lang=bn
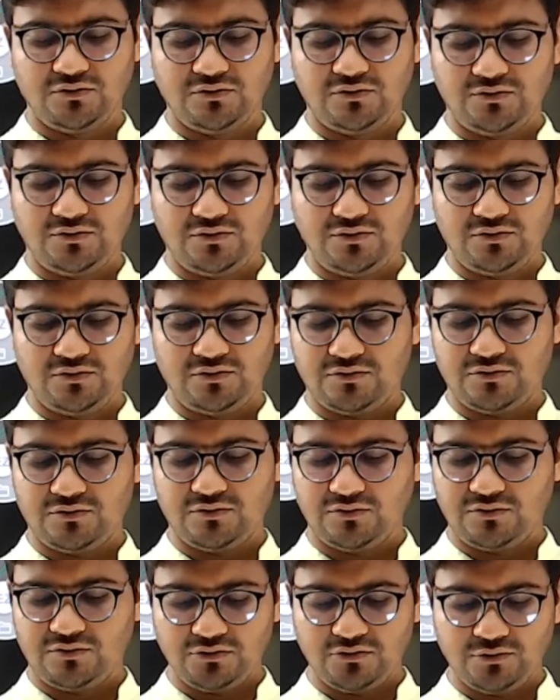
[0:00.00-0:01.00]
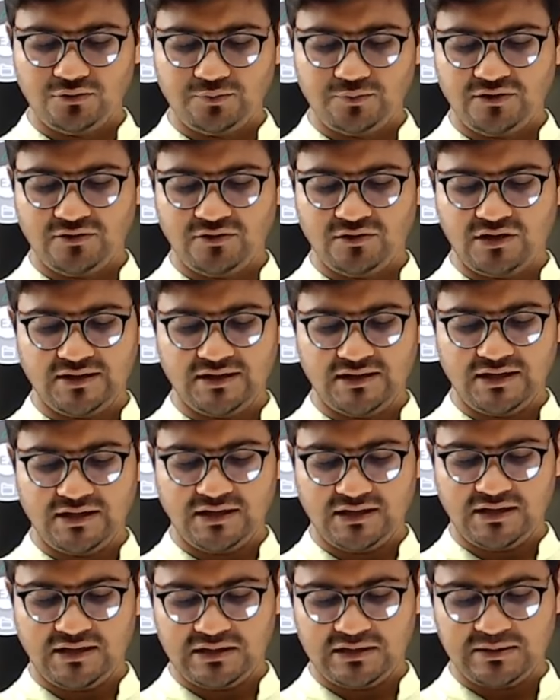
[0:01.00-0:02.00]
অনুপ্রেরণা না আমরা
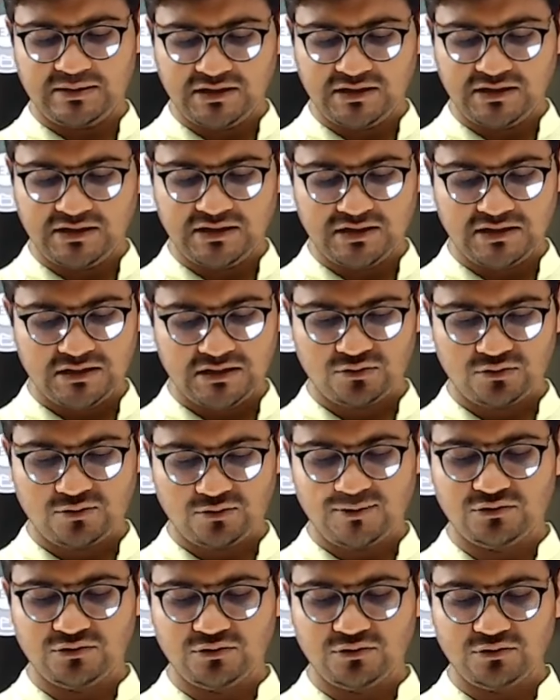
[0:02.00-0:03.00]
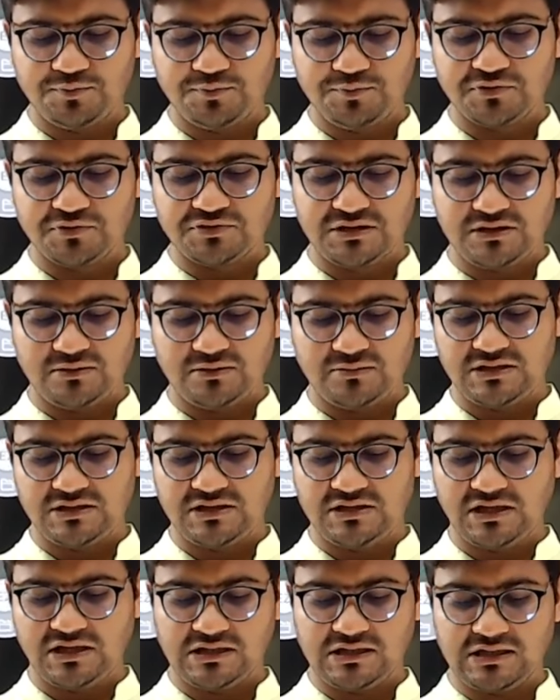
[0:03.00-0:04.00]
তোমাদের উপস্থিতি বেশি থাকলে ক্লাস
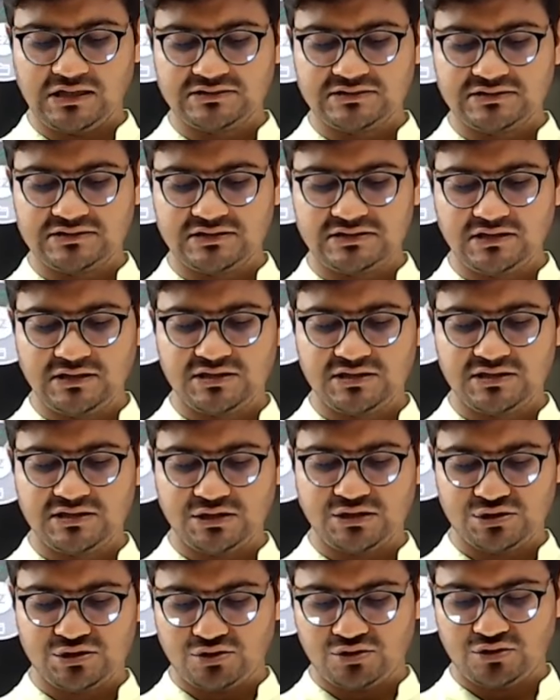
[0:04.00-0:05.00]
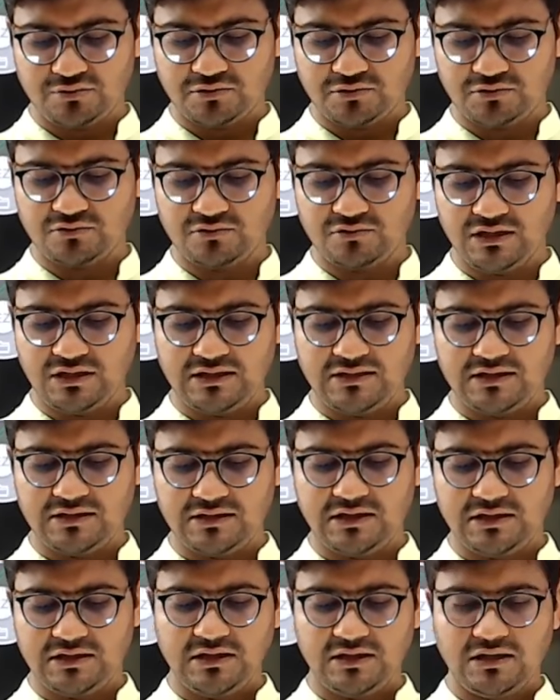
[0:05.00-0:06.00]
নিতে স্বাচ্ছন্দ্য বোধ করি
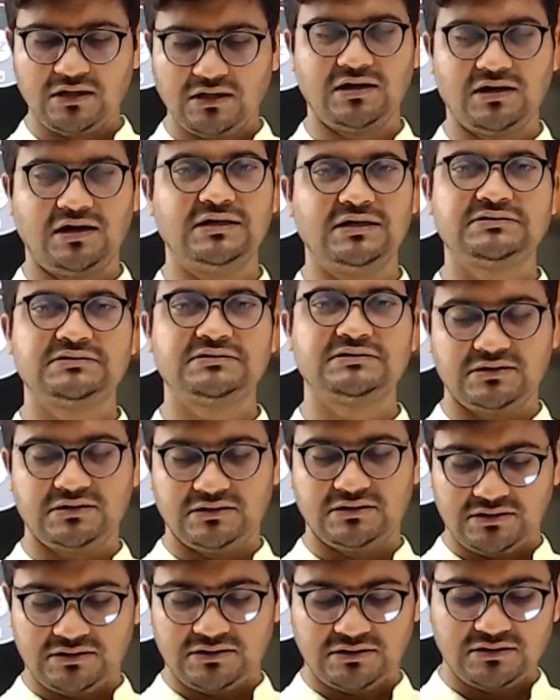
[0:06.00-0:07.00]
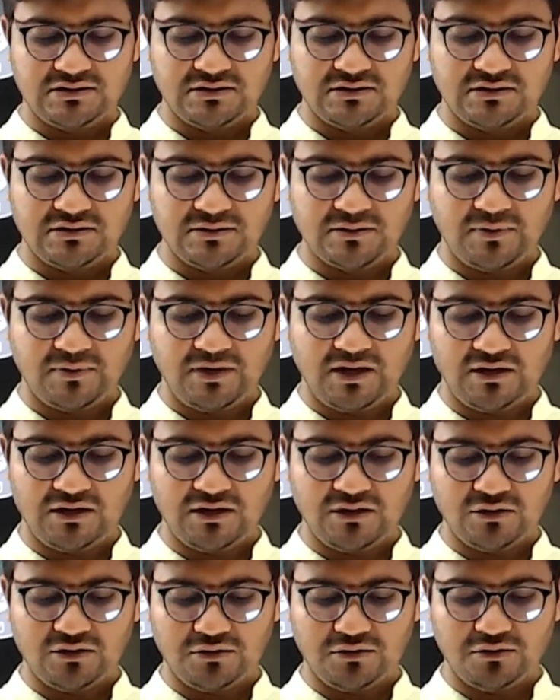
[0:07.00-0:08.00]
ক্লাস প্রাণবন্ত হয়
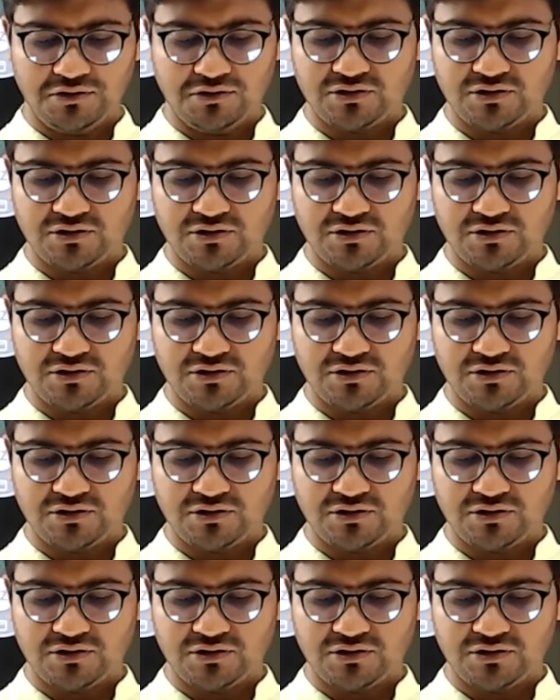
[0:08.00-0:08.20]
বুঝছ